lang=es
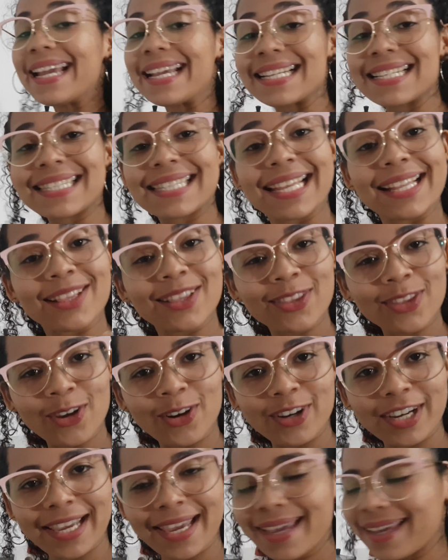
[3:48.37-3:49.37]
ese
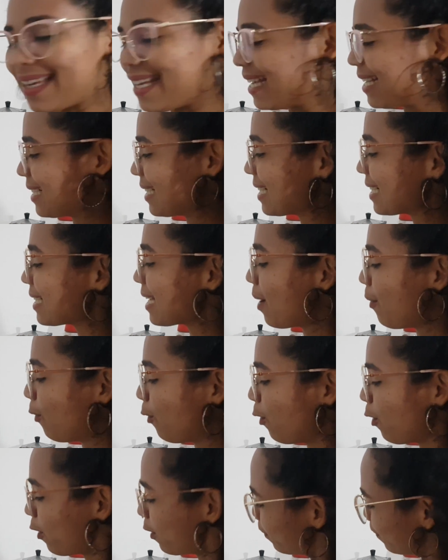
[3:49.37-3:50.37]
toque y ese
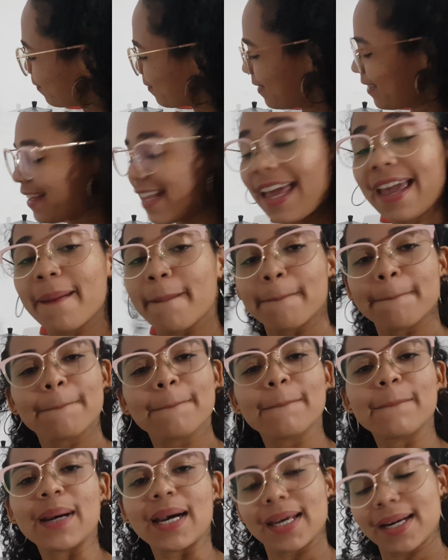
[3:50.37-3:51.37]
sabor de
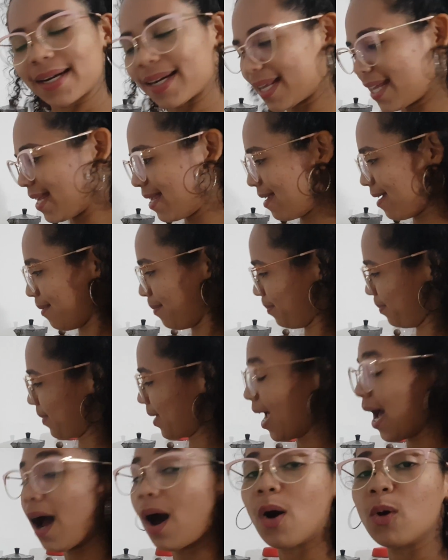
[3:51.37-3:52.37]
parrilla,
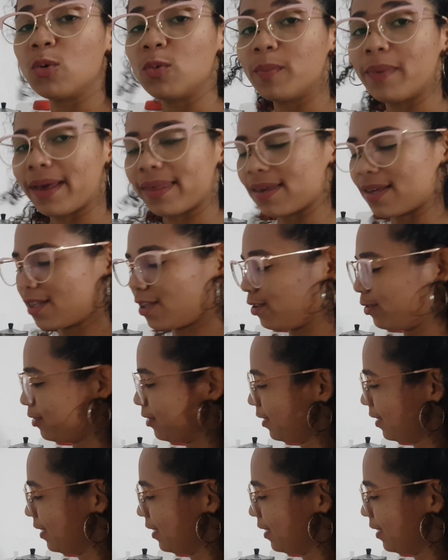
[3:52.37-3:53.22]
ahumadito.